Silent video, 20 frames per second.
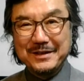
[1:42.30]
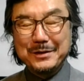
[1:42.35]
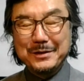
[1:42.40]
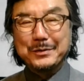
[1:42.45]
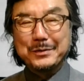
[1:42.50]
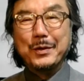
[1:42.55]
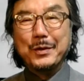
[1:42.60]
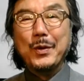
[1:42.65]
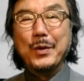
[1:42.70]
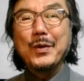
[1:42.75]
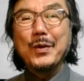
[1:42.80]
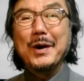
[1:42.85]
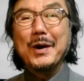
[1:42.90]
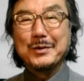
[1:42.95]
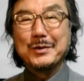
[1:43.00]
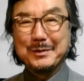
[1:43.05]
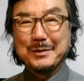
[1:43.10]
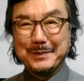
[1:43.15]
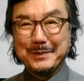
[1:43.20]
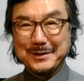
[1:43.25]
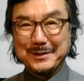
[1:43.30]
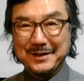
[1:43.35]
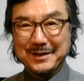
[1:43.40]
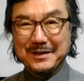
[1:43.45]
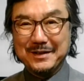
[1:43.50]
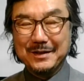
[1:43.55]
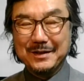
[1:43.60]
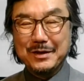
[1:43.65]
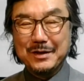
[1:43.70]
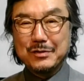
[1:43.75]
놀러 가고
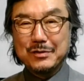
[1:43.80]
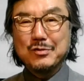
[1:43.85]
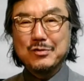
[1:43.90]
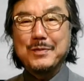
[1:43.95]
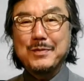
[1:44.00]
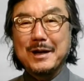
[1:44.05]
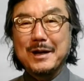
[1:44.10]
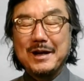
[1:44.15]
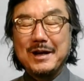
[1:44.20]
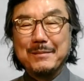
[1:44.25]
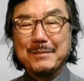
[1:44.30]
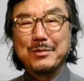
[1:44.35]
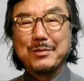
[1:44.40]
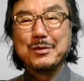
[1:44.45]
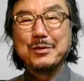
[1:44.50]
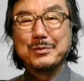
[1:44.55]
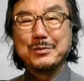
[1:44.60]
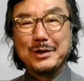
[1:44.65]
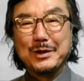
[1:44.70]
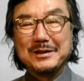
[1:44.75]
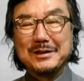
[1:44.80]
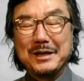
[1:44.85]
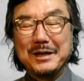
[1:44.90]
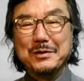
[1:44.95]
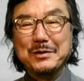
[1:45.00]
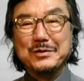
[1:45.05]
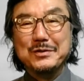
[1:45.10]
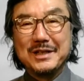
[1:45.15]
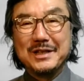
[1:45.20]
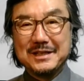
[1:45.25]
싶어서 쿠바를 한 보름 동안
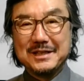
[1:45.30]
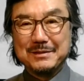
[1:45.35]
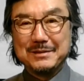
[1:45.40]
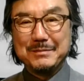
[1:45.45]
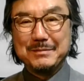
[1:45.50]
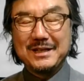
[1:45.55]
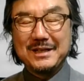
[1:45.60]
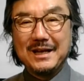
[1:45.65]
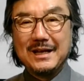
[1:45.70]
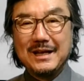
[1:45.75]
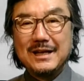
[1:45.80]
다녀온 적이 있습니다.